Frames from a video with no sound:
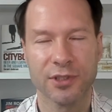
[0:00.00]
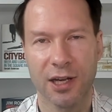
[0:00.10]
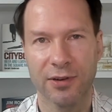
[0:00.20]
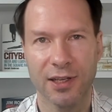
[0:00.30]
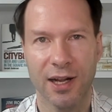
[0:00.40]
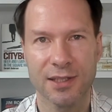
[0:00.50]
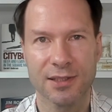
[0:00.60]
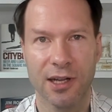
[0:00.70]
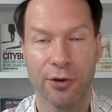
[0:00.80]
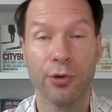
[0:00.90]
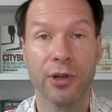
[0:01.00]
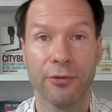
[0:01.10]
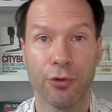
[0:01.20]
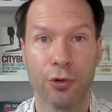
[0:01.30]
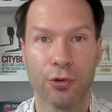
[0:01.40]
der Quartalszahlen und im
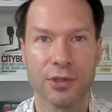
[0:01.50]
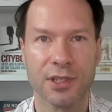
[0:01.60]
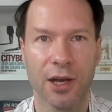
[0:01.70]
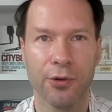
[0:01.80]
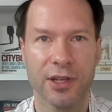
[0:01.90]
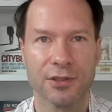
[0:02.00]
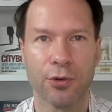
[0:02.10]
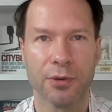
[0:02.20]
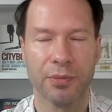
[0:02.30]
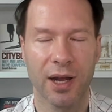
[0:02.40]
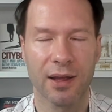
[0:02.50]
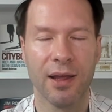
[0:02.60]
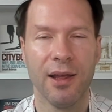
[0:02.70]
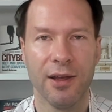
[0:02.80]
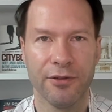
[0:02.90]
Fokus der US-Notenbank
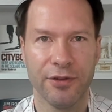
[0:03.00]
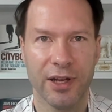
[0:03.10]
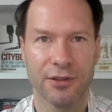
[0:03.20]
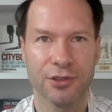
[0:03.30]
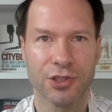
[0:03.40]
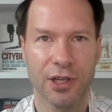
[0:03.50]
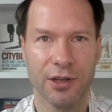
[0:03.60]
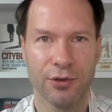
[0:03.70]
FED steht.